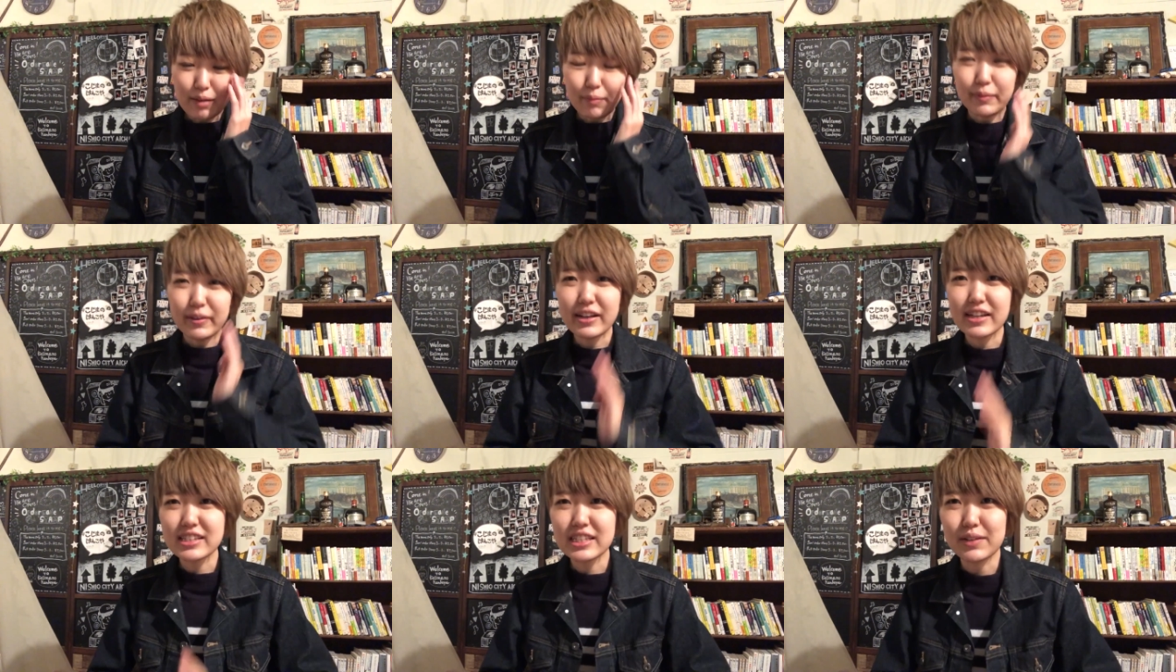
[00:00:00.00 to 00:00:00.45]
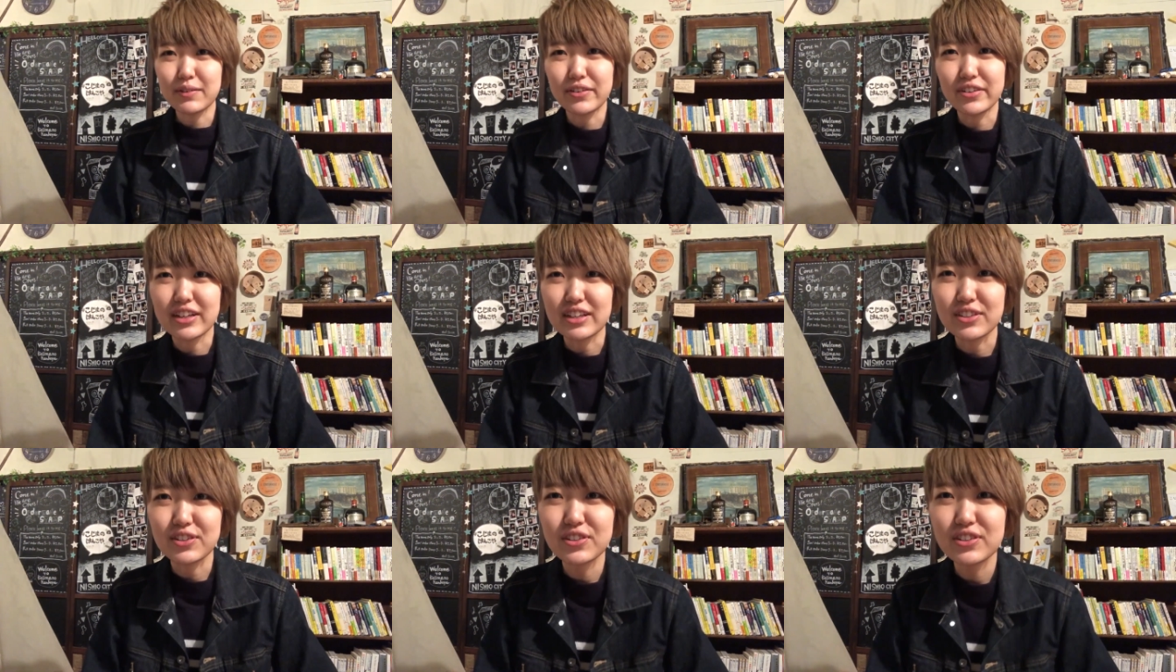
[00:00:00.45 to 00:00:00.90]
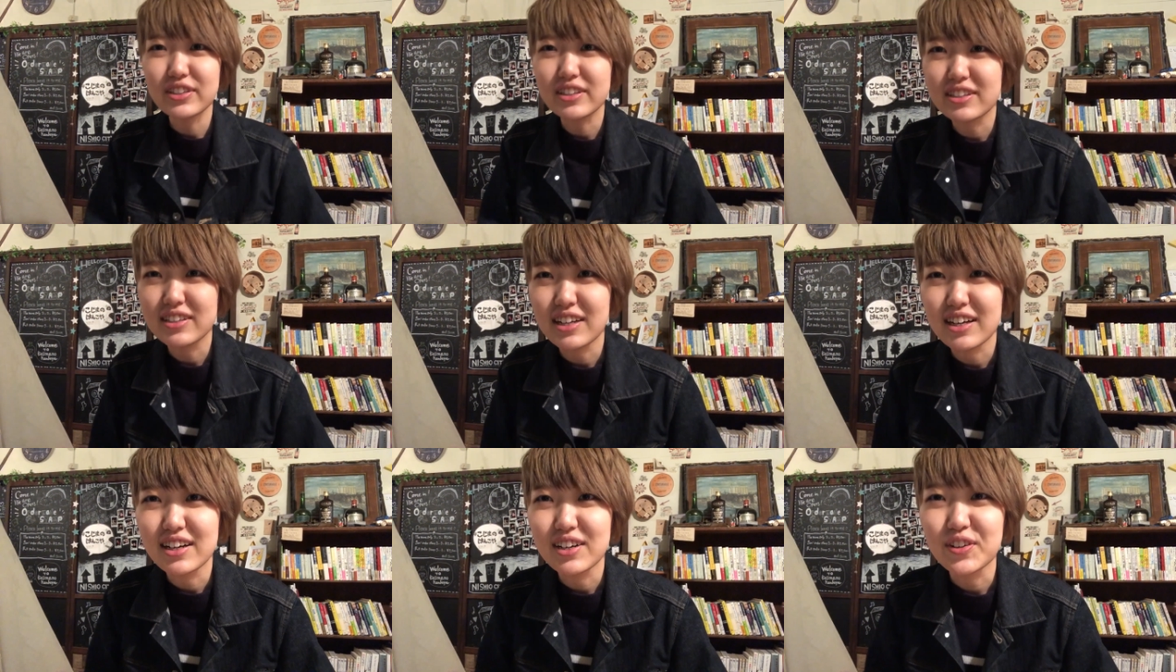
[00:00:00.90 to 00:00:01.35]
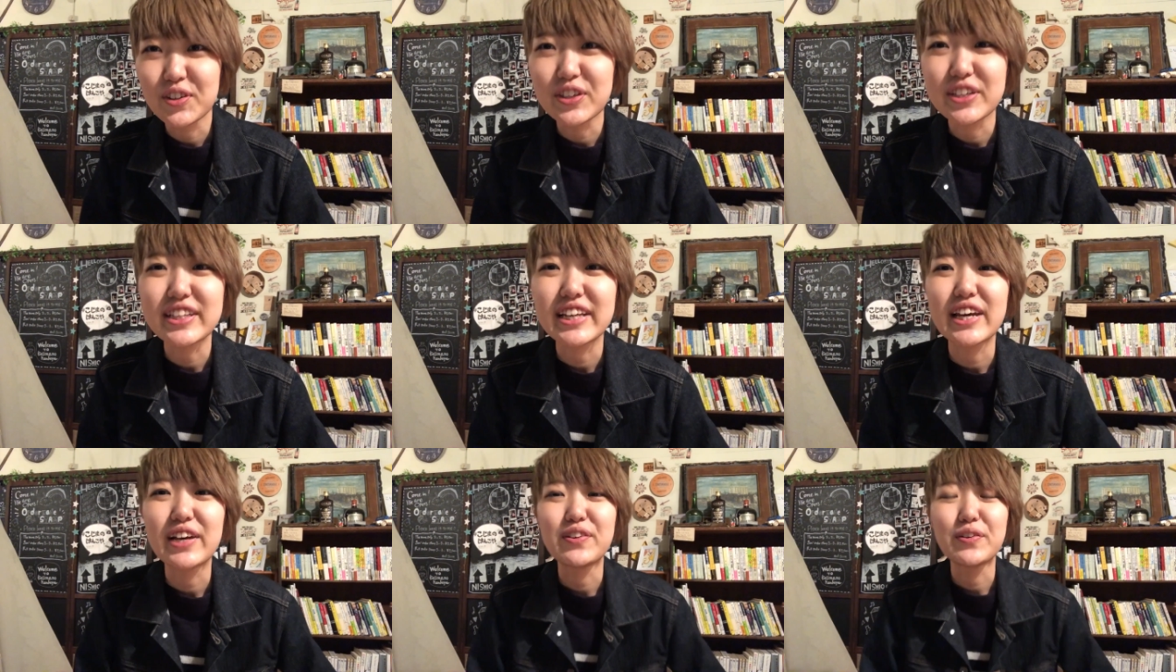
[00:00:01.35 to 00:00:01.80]
皆様はどういったご
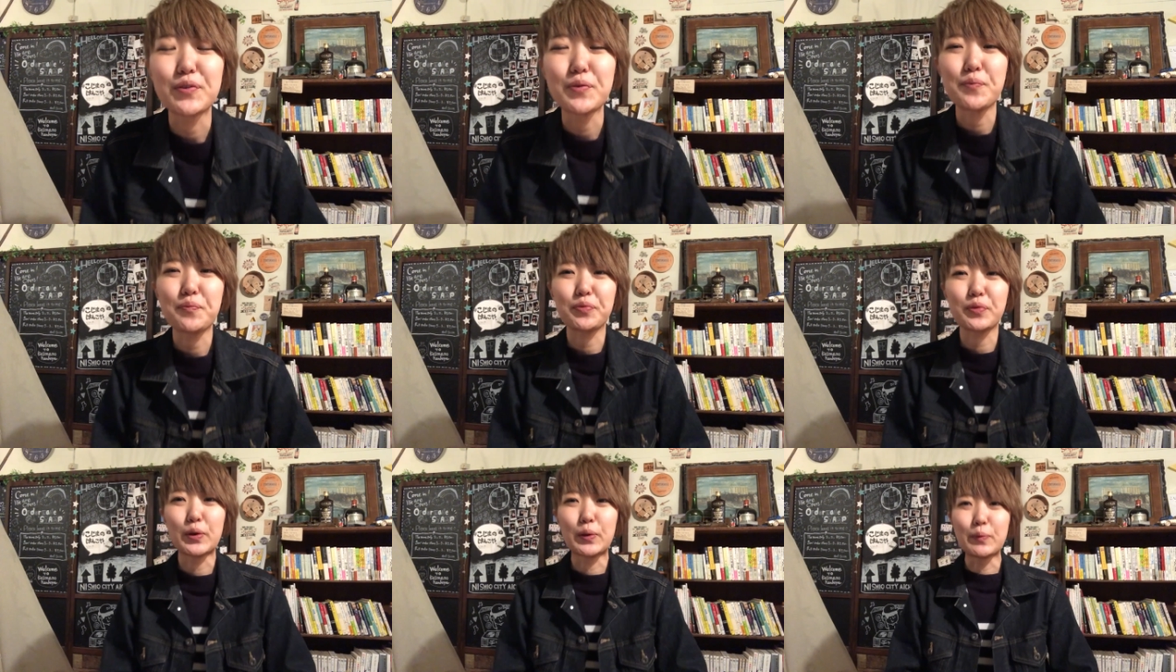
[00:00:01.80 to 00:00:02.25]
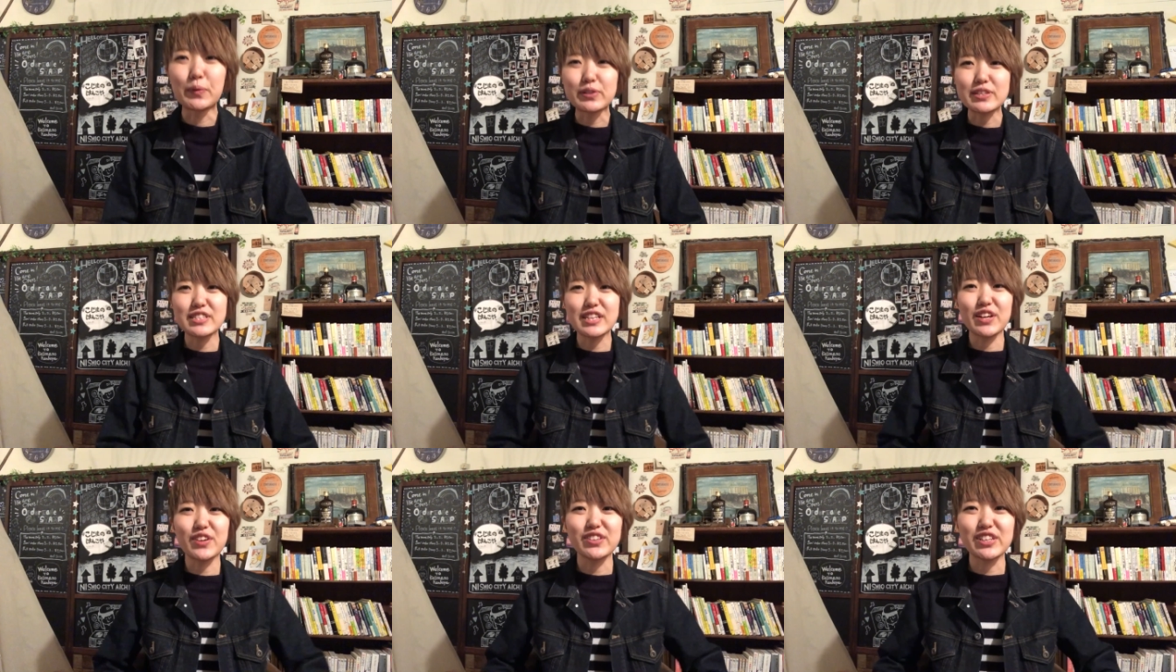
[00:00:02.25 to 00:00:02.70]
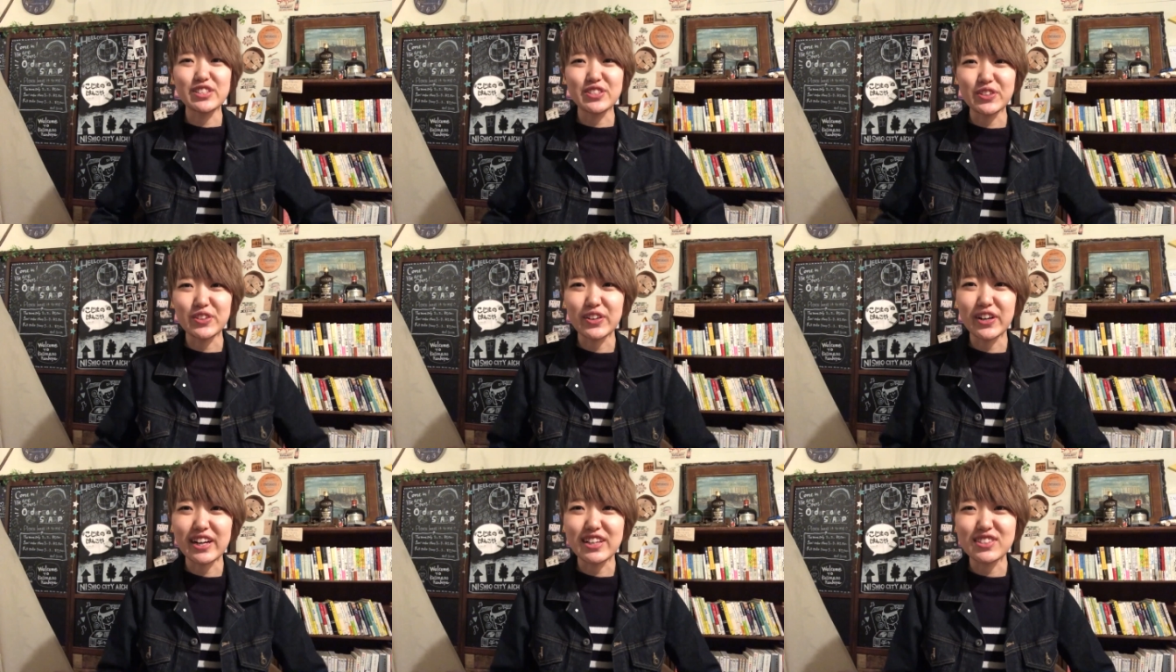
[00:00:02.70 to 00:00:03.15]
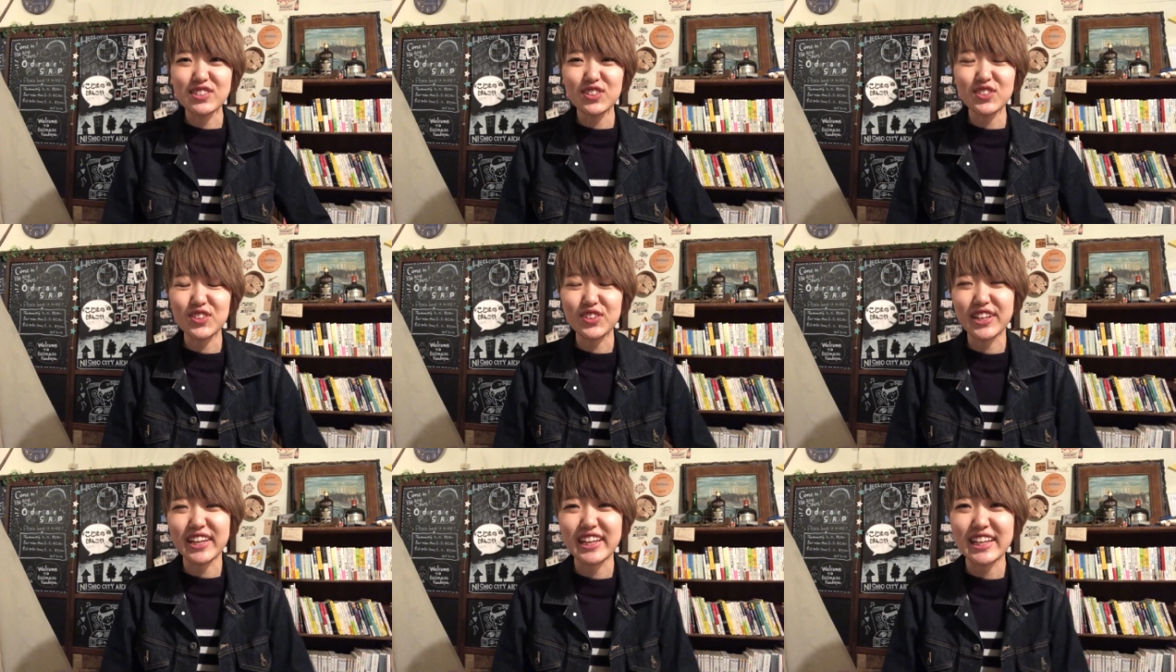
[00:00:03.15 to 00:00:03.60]
意見をお持ちなのでしょうか
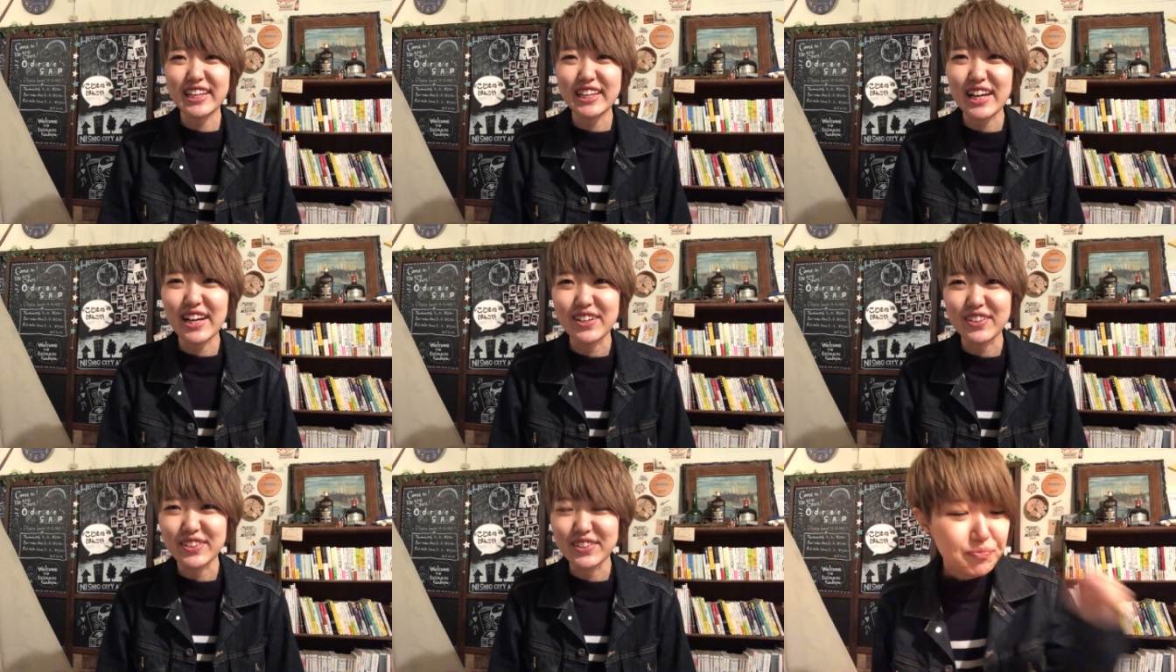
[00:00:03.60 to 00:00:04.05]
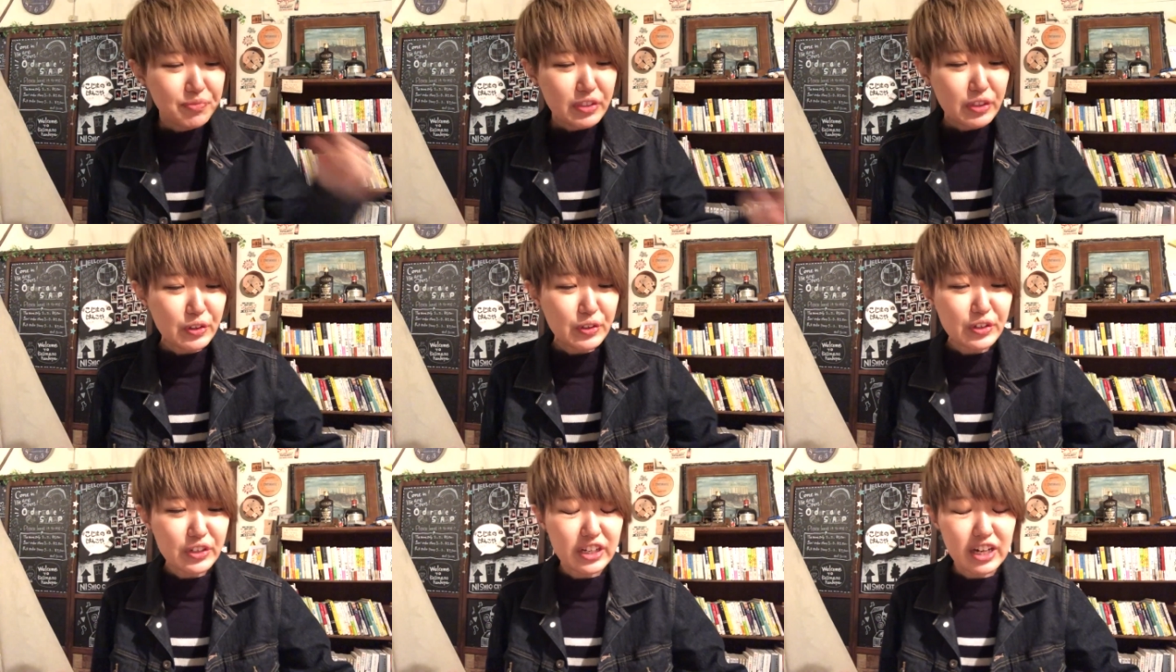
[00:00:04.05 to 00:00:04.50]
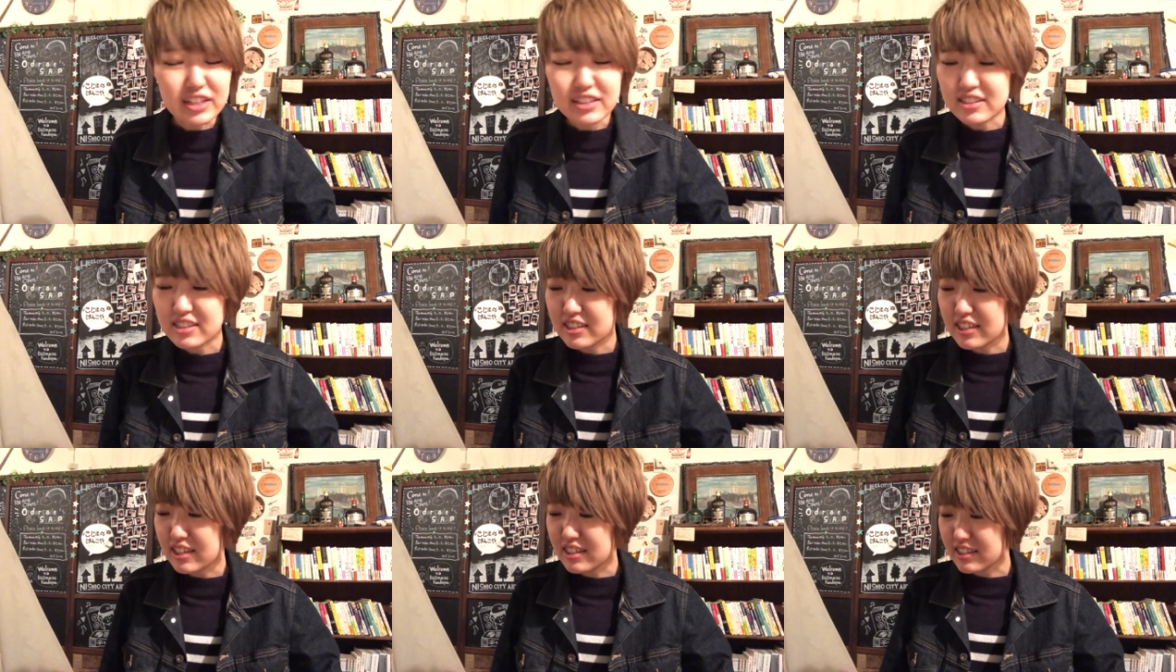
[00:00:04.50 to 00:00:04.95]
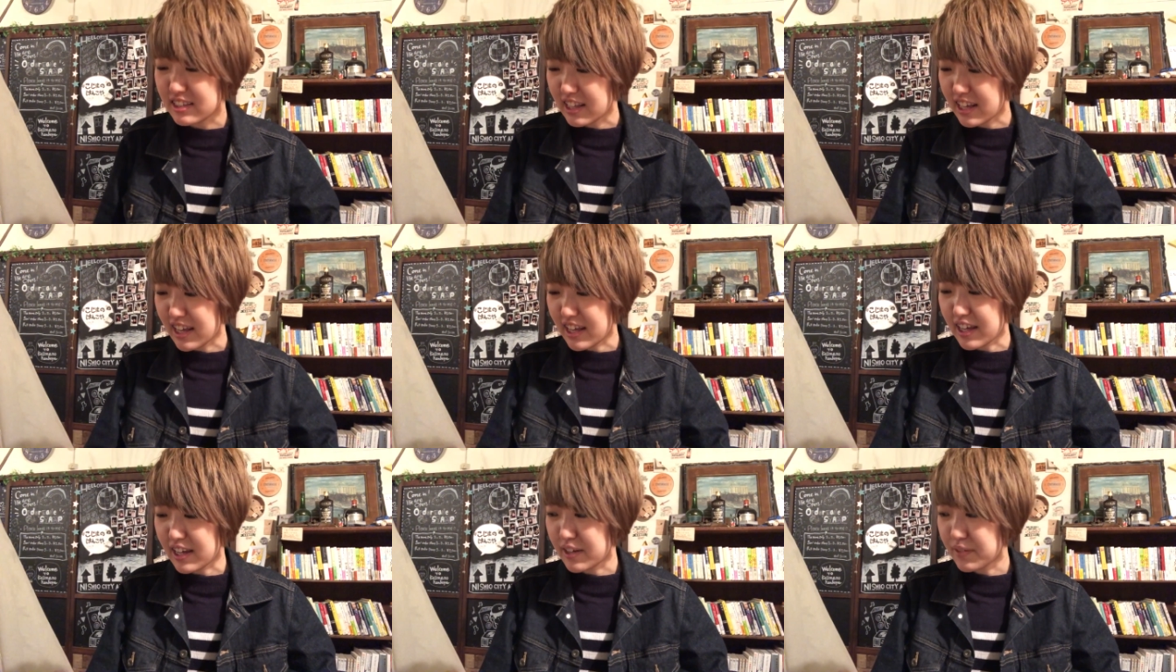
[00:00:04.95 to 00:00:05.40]
ちょっと気になるという感じです
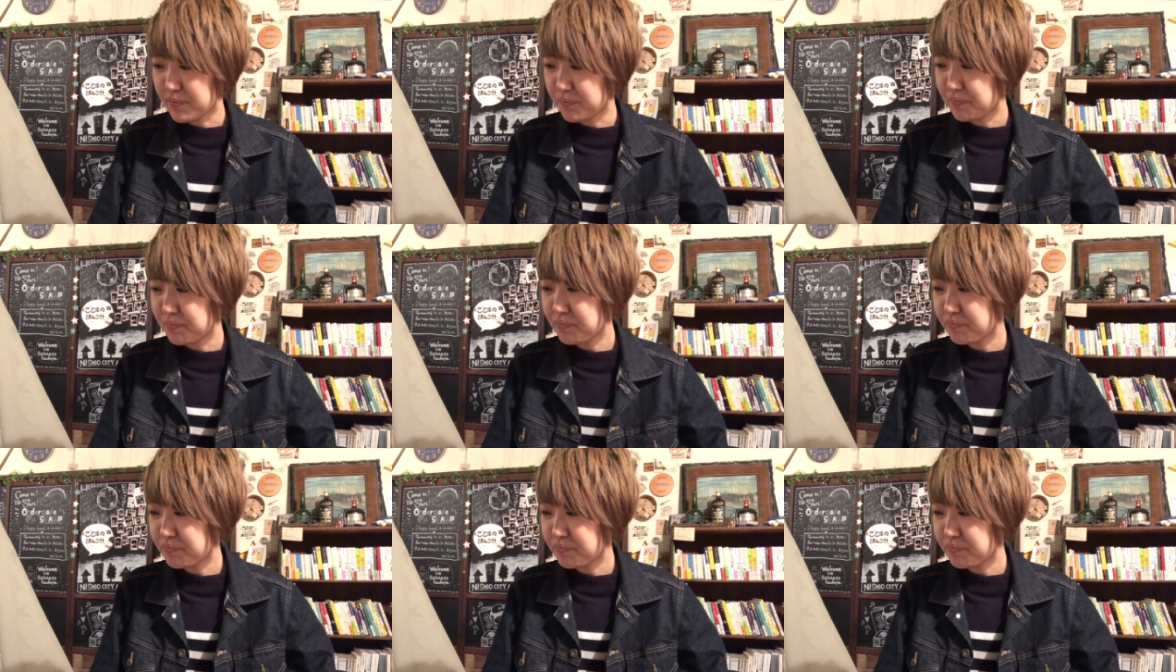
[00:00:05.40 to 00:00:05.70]
ね